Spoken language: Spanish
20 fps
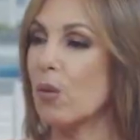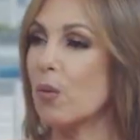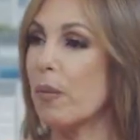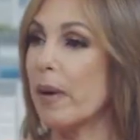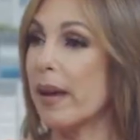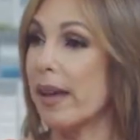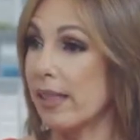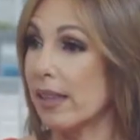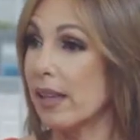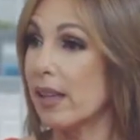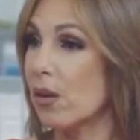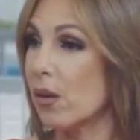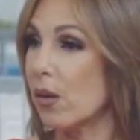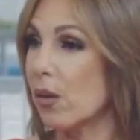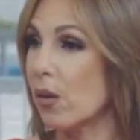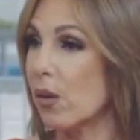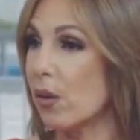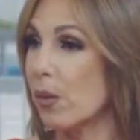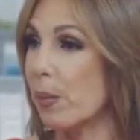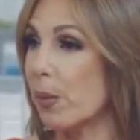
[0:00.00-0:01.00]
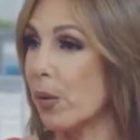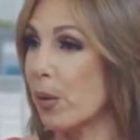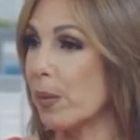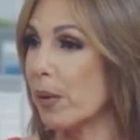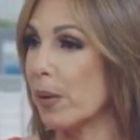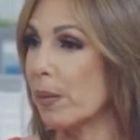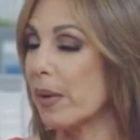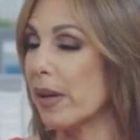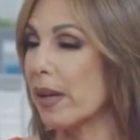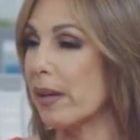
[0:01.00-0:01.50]
un médico por
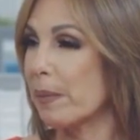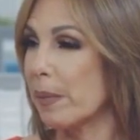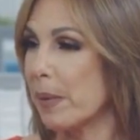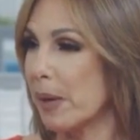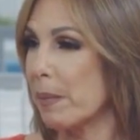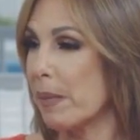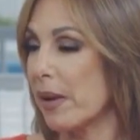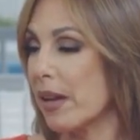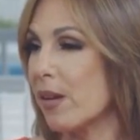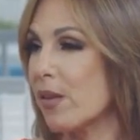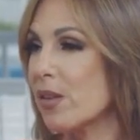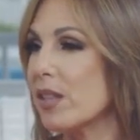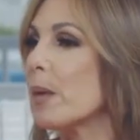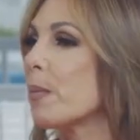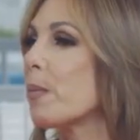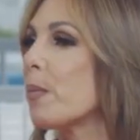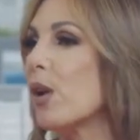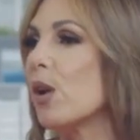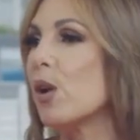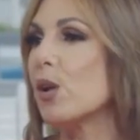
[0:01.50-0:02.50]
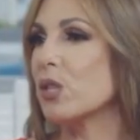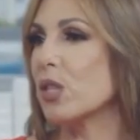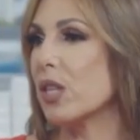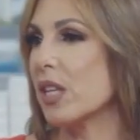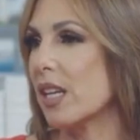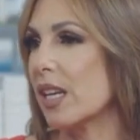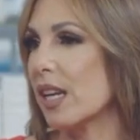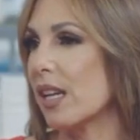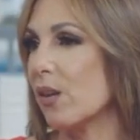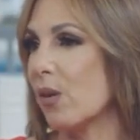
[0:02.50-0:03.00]
primero y después lo,
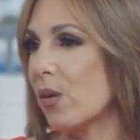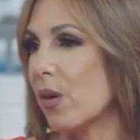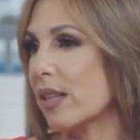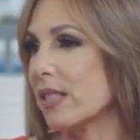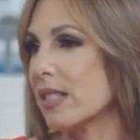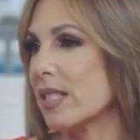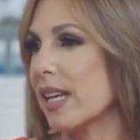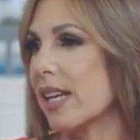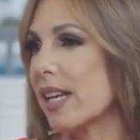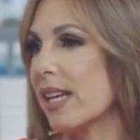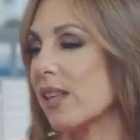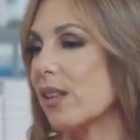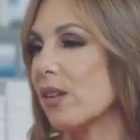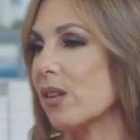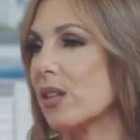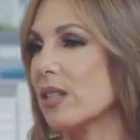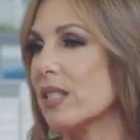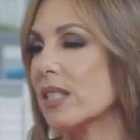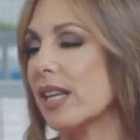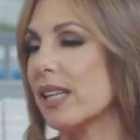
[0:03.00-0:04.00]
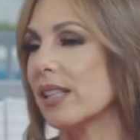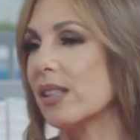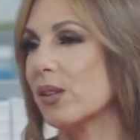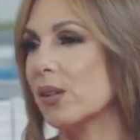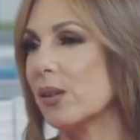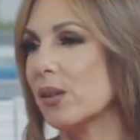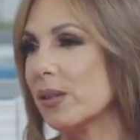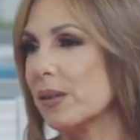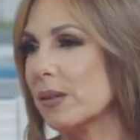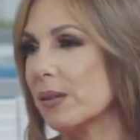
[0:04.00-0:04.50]
lo han seguido haciendo, lo han
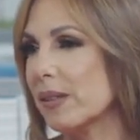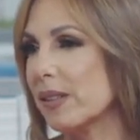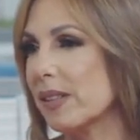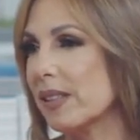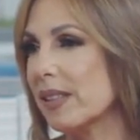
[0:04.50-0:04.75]
seguido haciendo,